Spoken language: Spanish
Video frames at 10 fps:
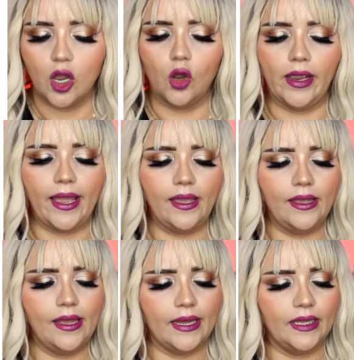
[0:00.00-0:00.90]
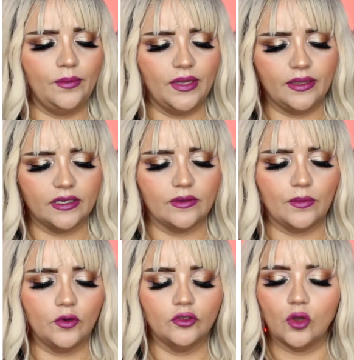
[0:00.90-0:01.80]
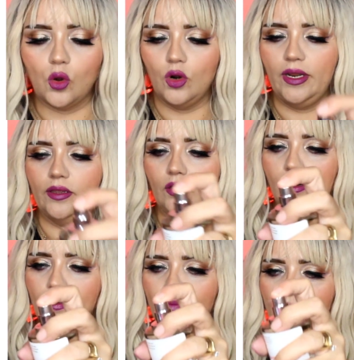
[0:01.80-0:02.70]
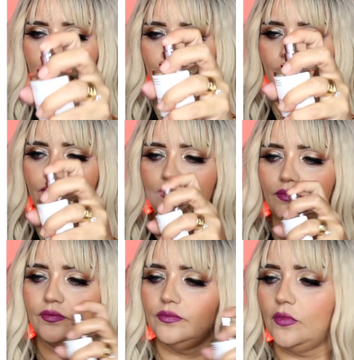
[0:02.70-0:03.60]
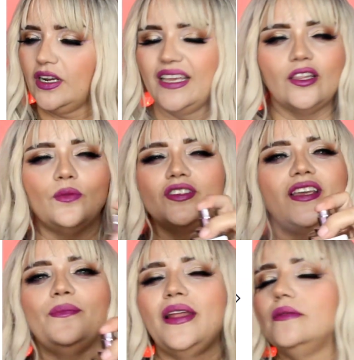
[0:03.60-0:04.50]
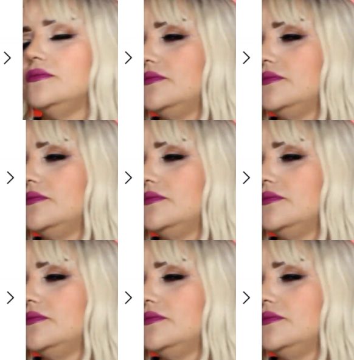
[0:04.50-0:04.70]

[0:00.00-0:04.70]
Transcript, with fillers: Ok, y aquí mientras vamos oliéndolo, porque tomo siempre.